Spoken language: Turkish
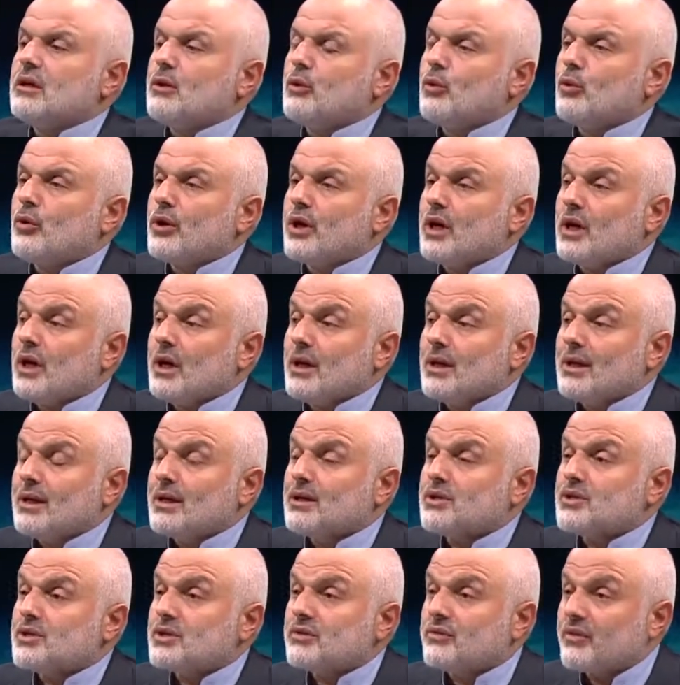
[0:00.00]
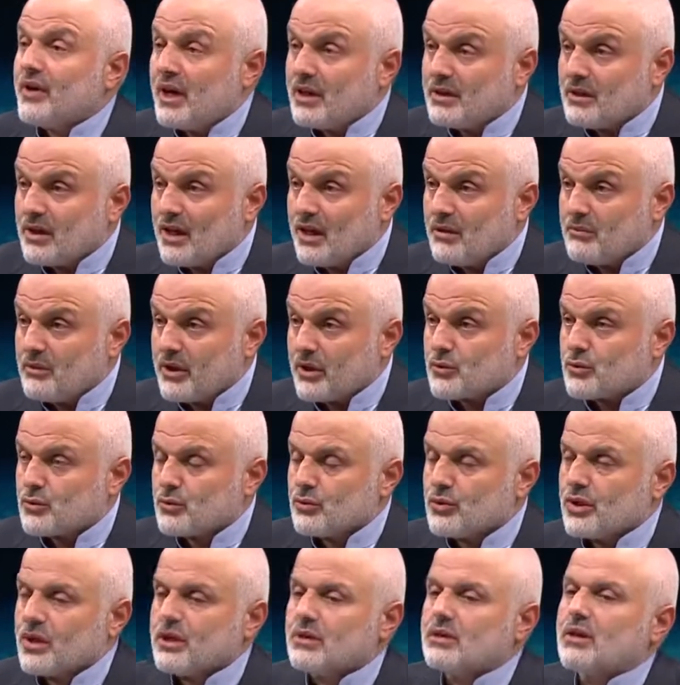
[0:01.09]
ona şifa dilemek
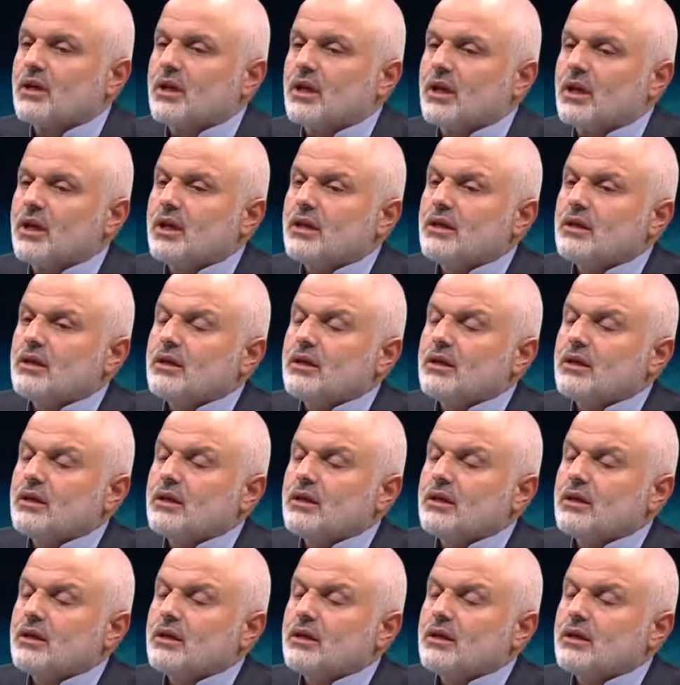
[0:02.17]
suretiyle,